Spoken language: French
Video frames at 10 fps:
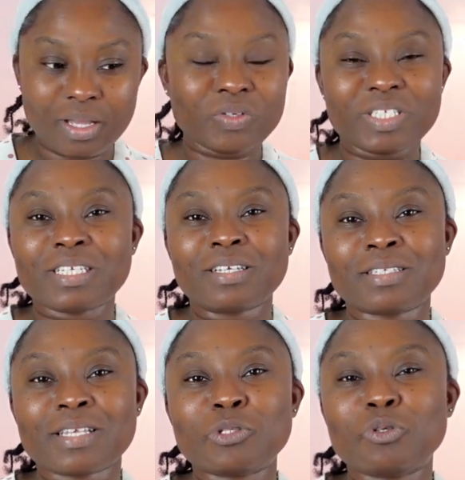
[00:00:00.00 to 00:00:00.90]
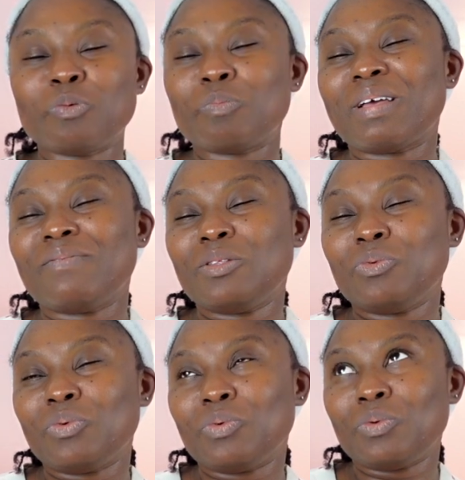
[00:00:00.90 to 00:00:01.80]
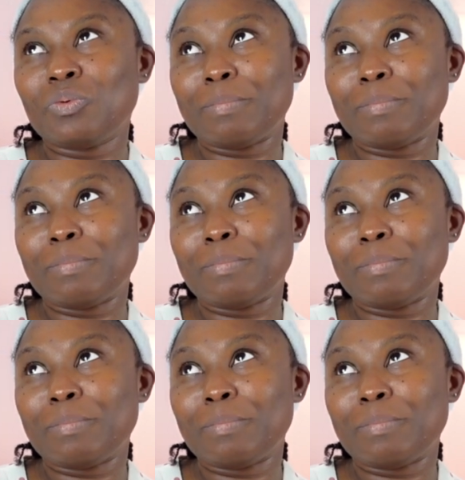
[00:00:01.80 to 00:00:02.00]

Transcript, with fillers: En général, ça sera sur ma vie de